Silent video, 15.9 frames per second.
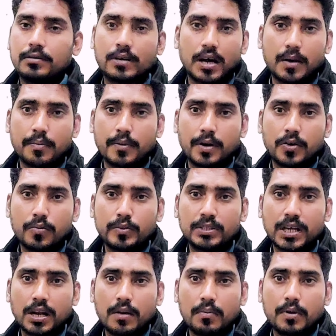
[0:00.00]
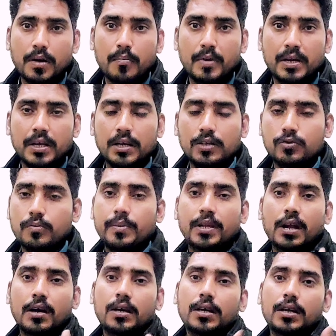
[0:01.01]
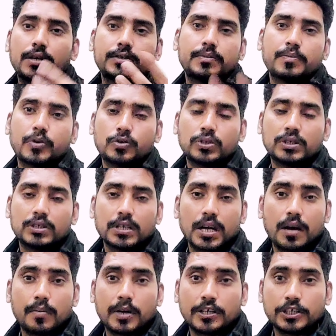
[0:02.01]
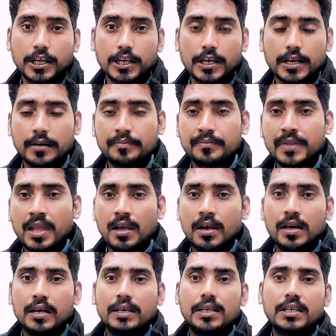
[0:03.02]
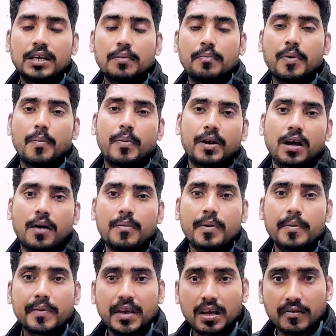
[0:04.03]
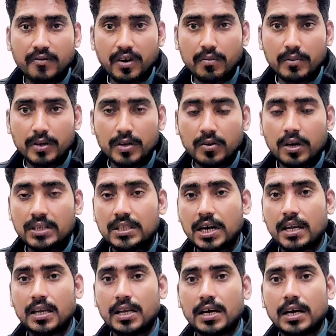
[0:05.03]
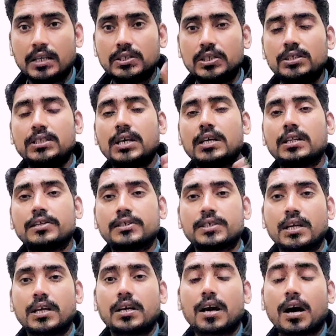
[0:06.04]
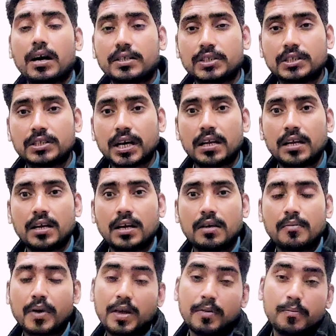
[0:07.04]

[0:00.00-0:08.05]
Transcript: आपका डोमिसाइल आपका मिल गया तो फिर आगे नेक्स्ट प्रोसीजर आपका चलेगा रिटर्न पेपर का अभी भी कंफर्म नहीं हुआ तैयारी करें से ज़्यादा से ज़्यादा कहाँ से तैयारी करें भाई